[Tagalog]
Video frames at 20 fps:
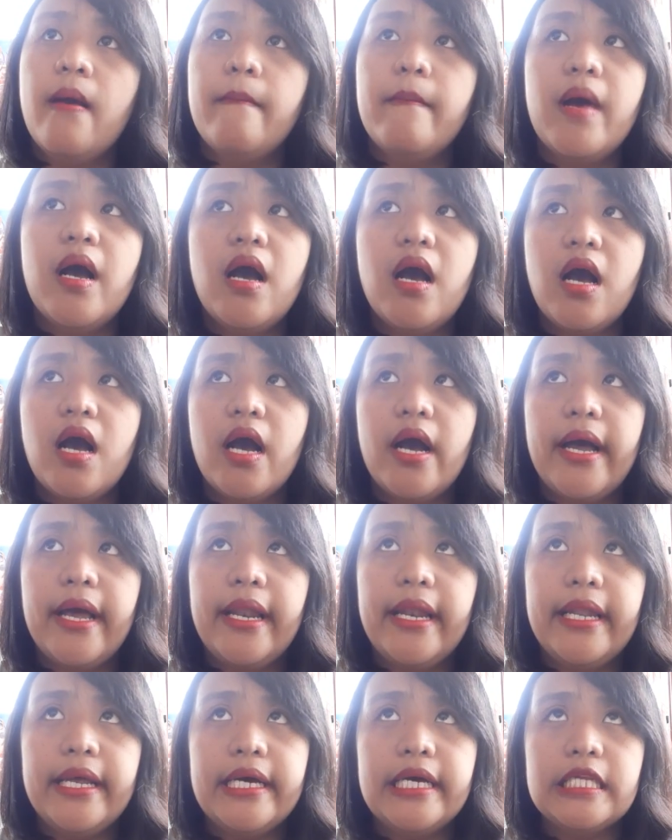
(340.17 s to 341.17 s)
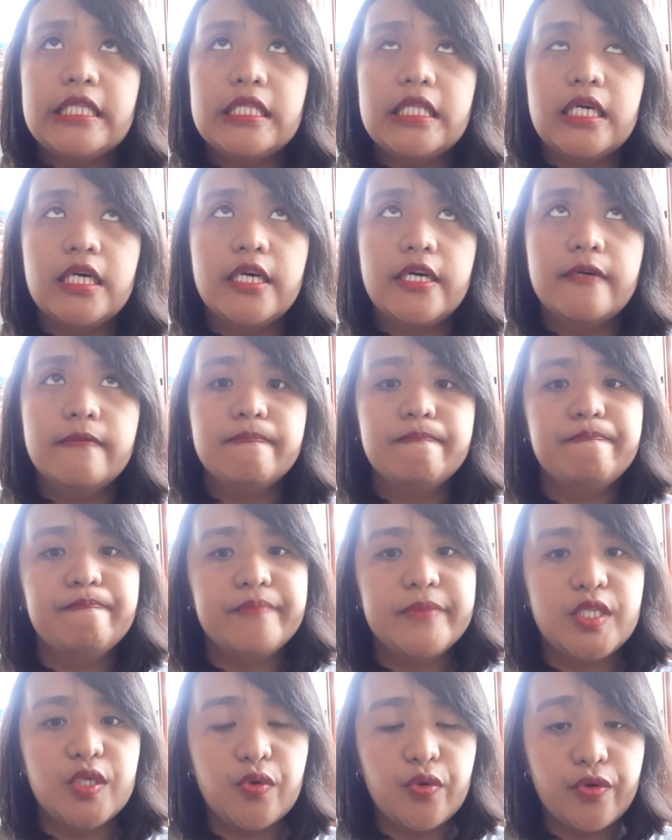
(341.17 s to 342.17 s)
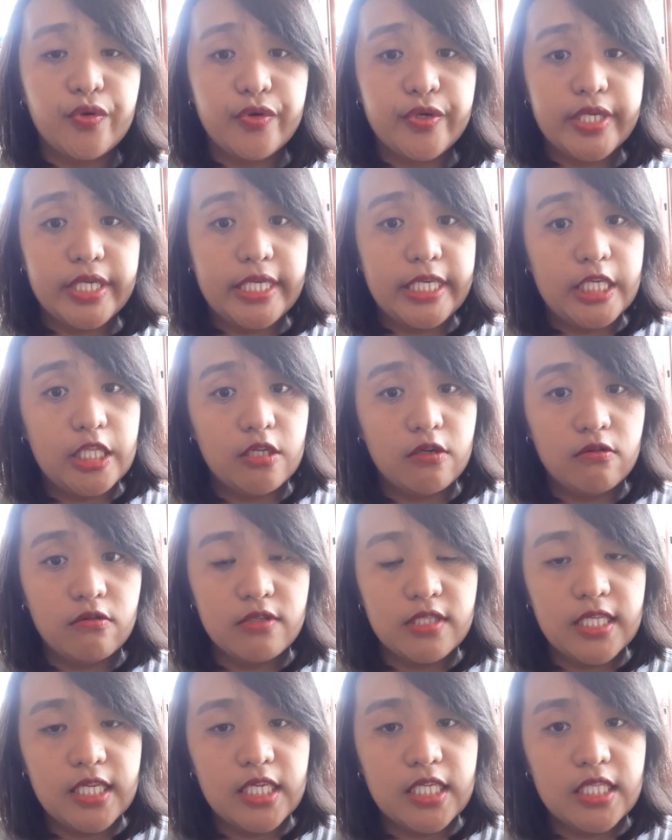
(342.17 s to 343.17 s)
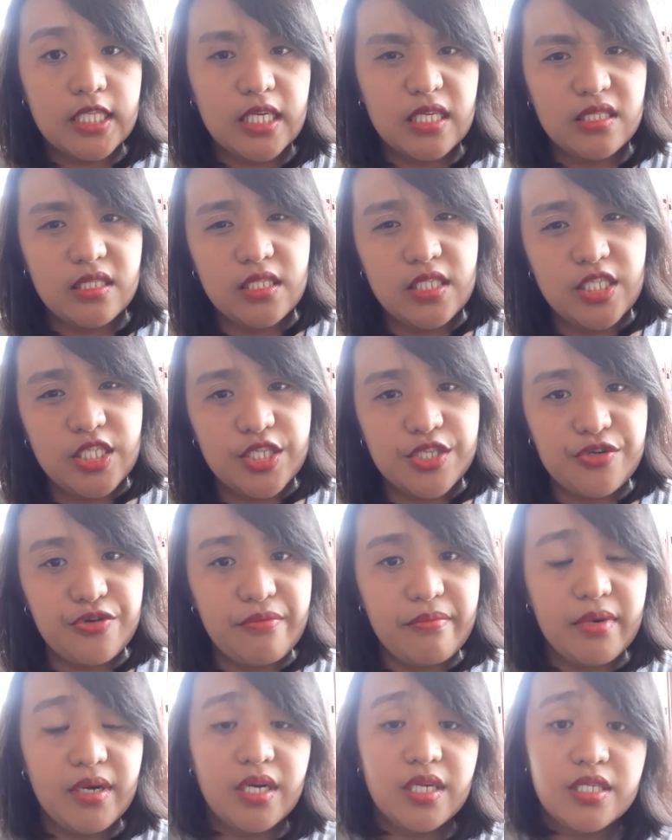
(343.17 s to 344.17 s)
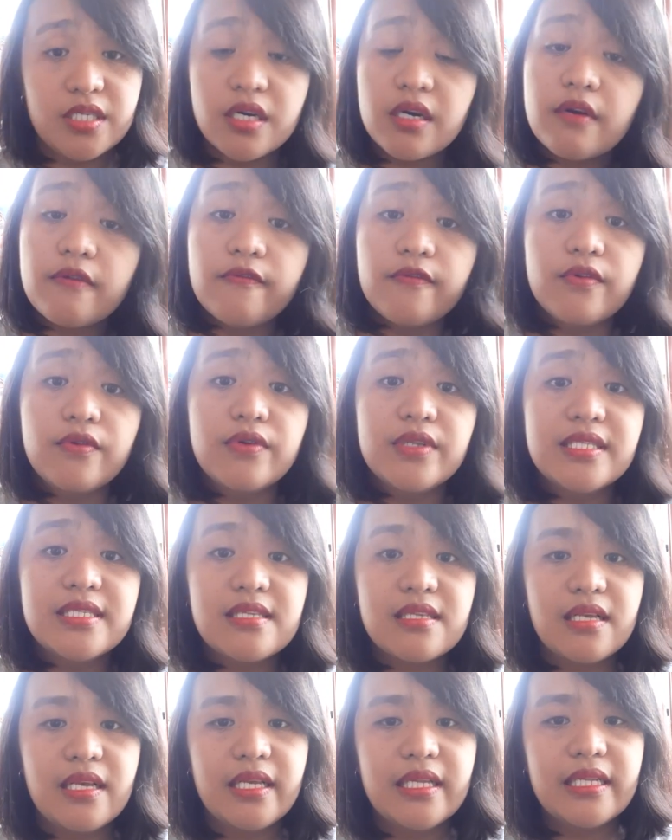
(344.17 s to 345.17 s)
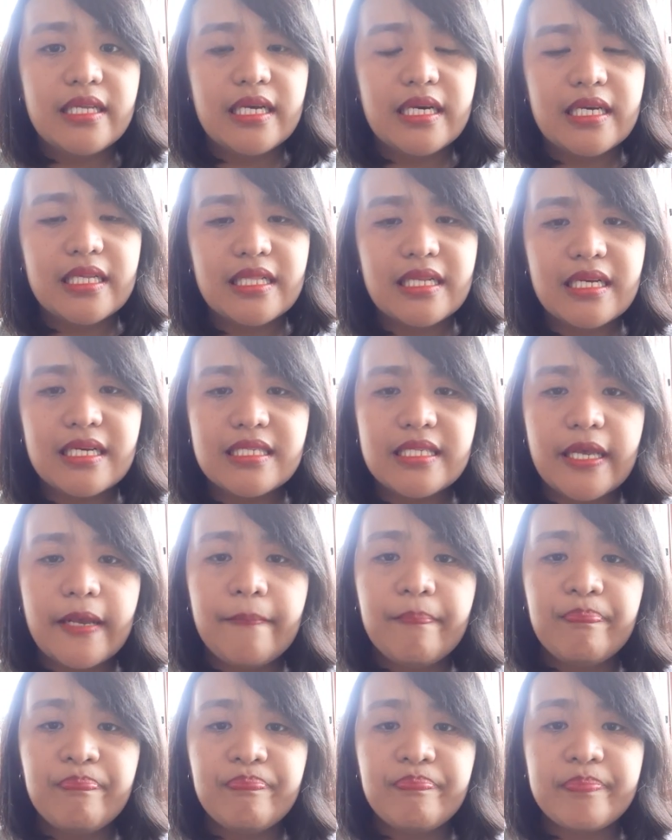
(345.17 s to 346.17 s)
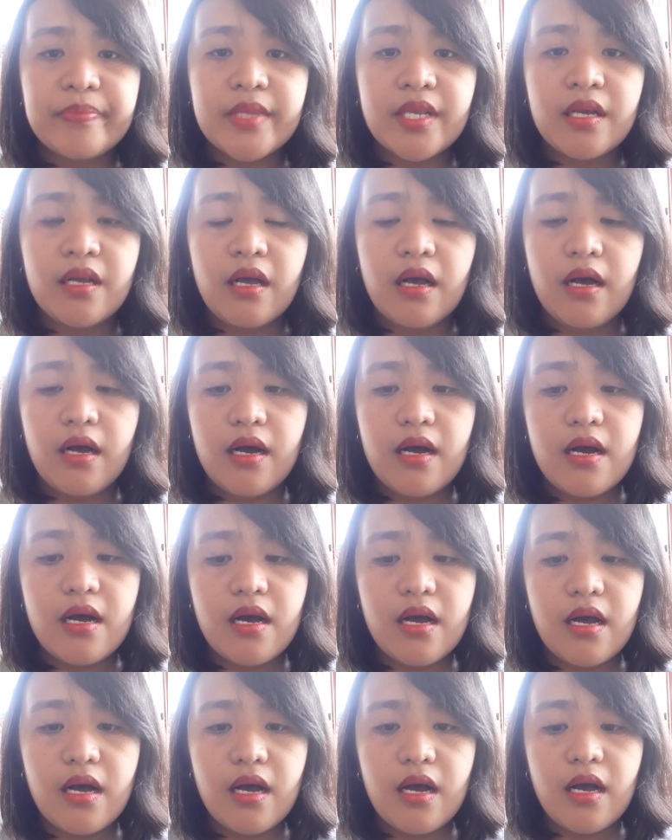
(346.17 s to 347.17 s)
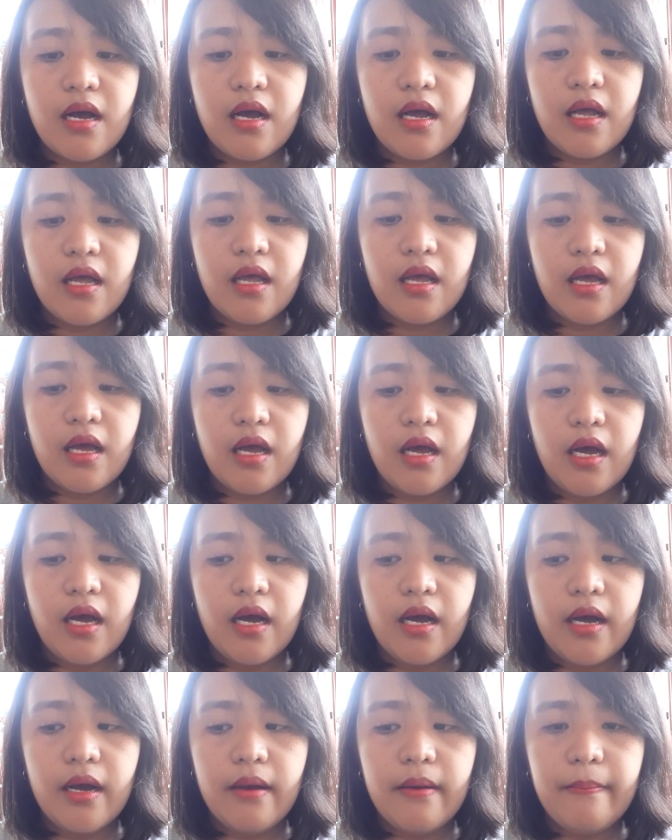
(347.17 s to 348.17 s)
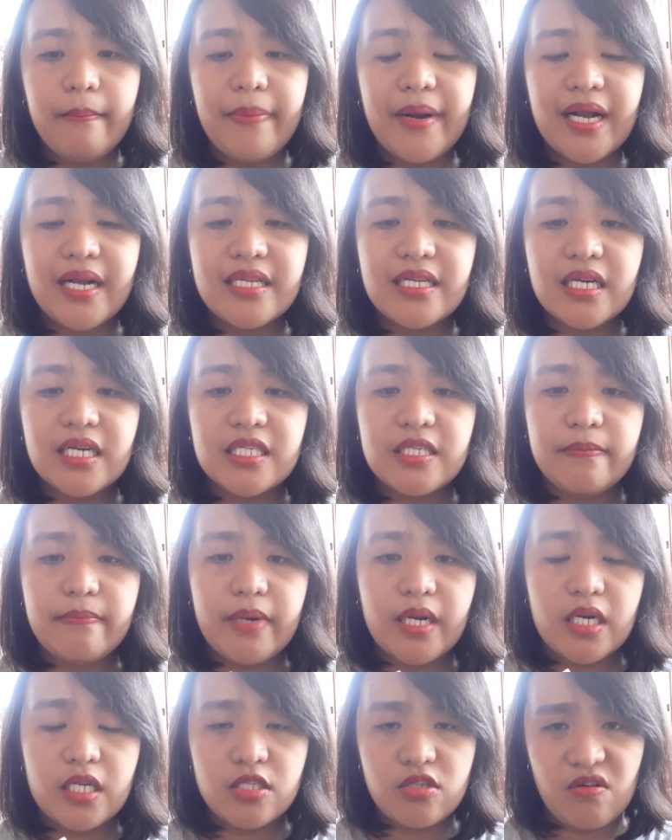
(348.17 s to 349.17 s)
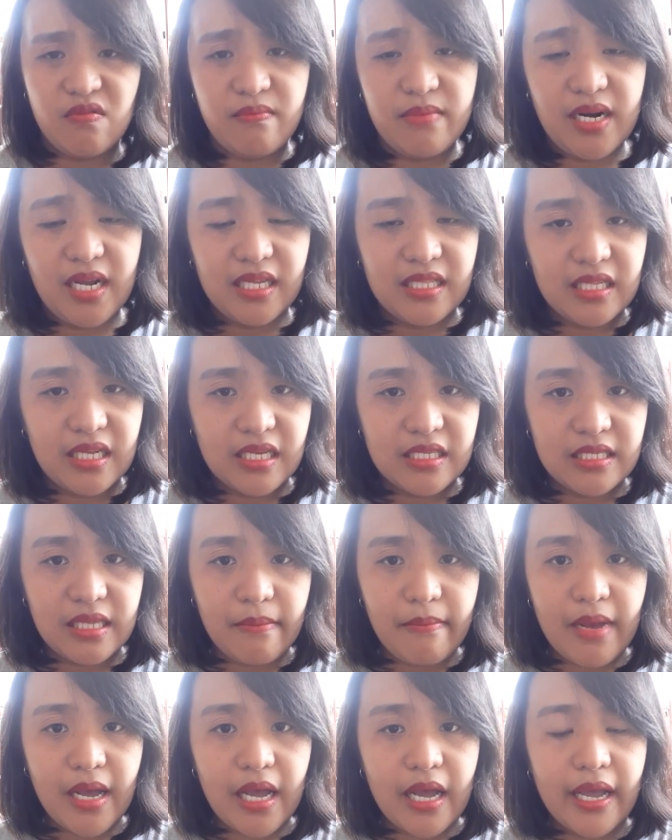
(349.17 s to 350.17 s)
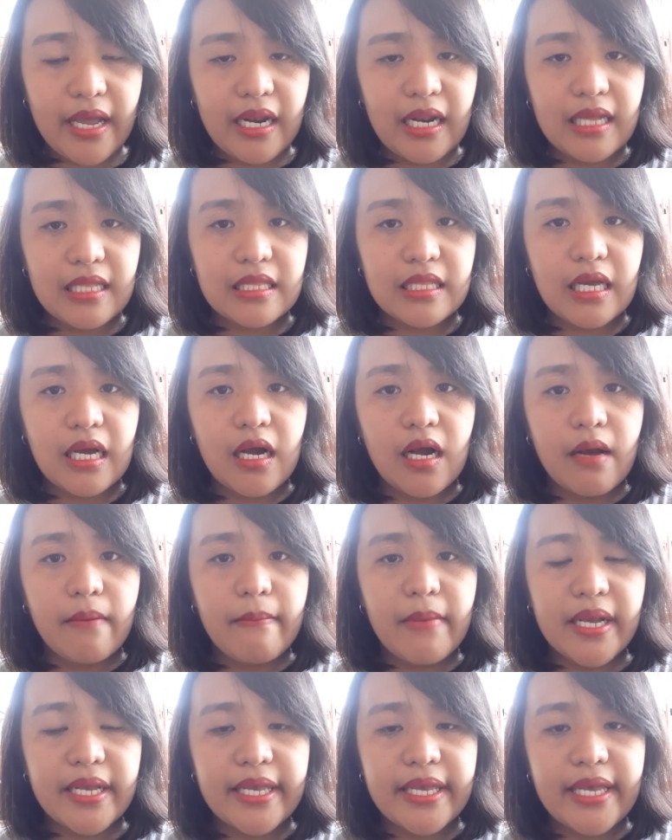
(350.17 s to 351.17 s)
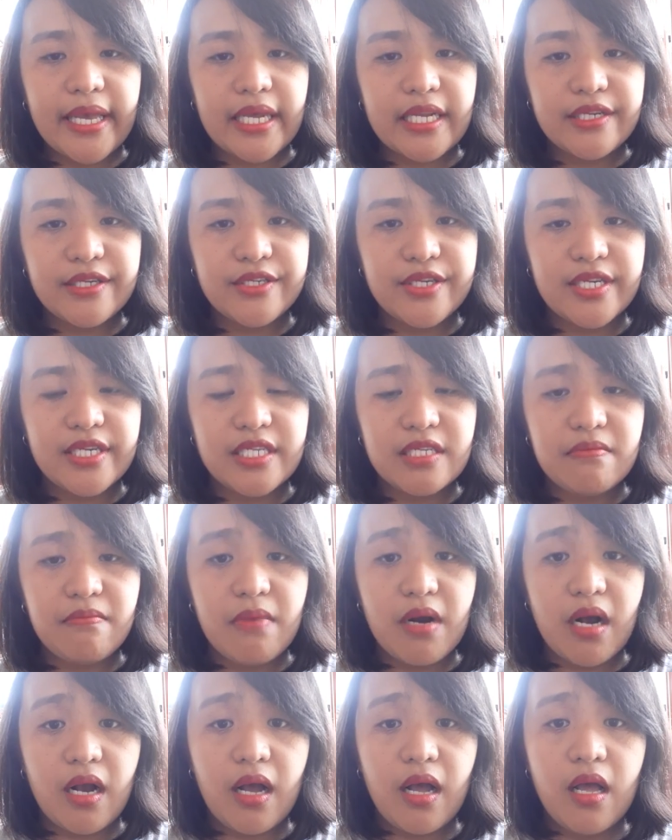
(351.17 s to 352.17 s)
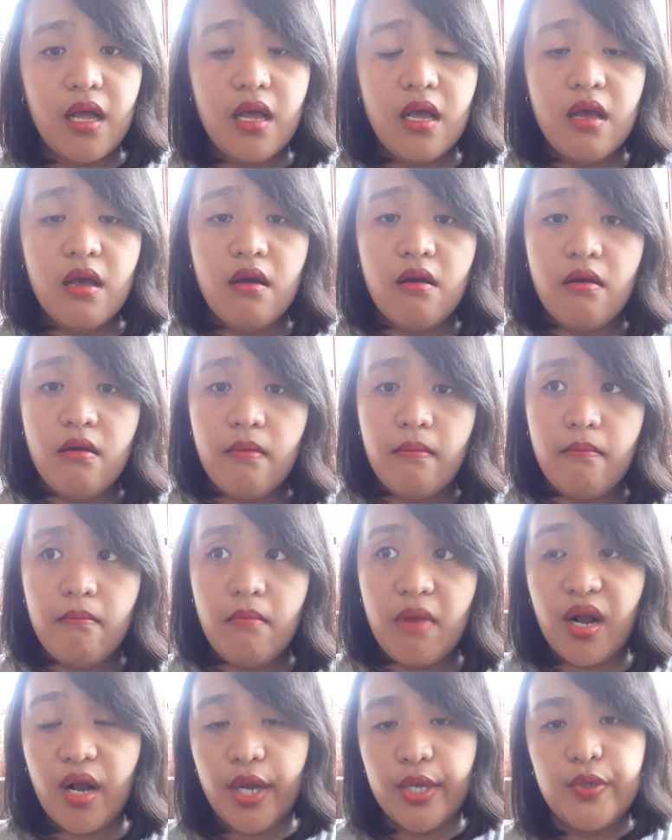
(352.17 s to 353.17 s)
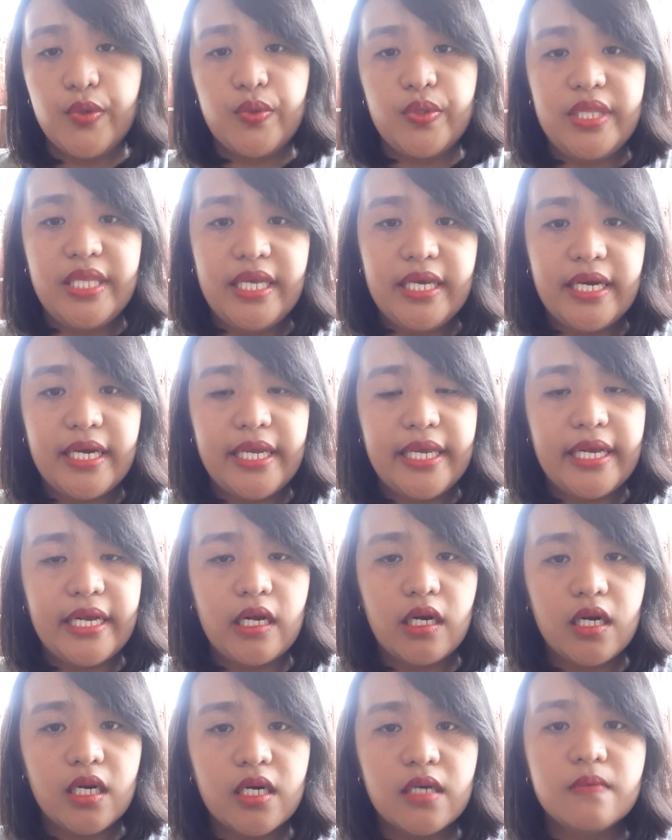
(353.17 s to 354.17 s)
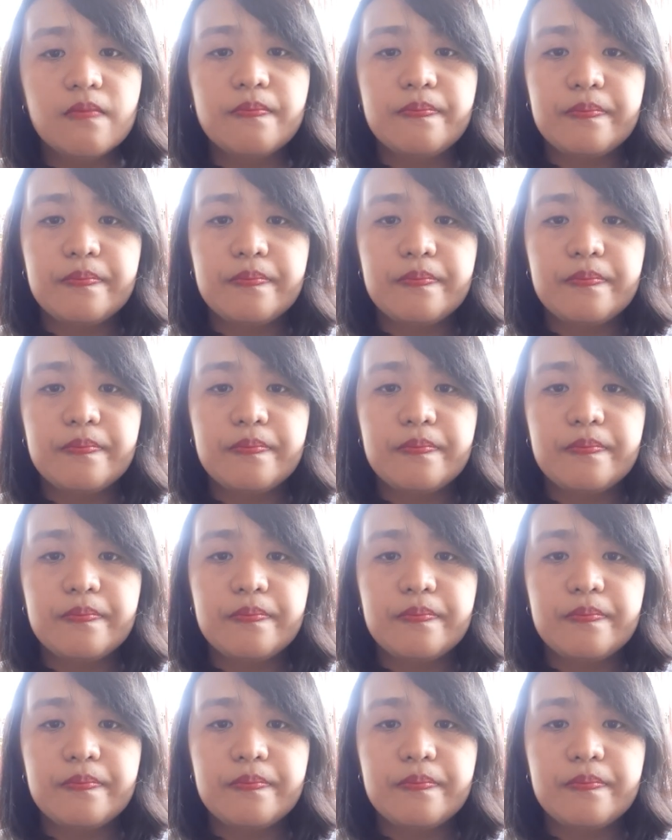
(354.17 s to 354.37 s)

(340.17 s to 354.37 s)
Maaalat, um, siguro include na rin natin dyan yung mga junk foods, ganyan. Kasi, ah, uh, pag ganyan kasi, pag nasobrahan ka sa maalat, ang mangyayari dyan is baka magka-UTI ka.